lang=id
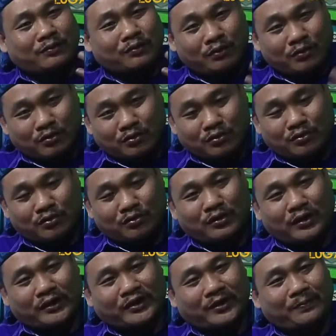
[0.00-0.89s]

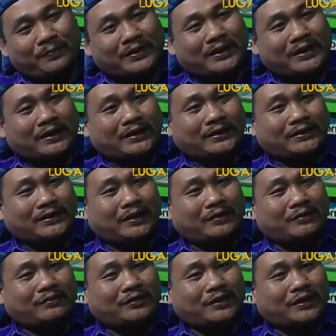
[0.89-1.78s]
guru SMP Negeri
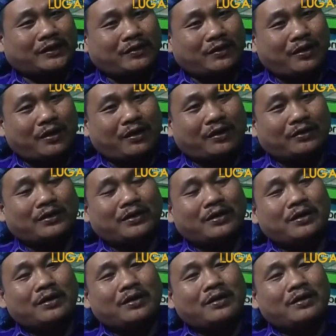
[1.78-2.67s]
1 Cilegon
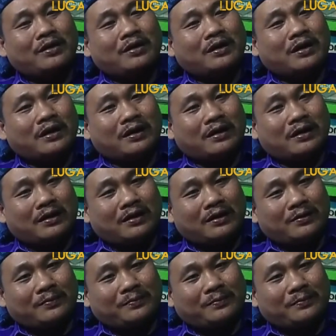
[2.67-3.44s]
eh,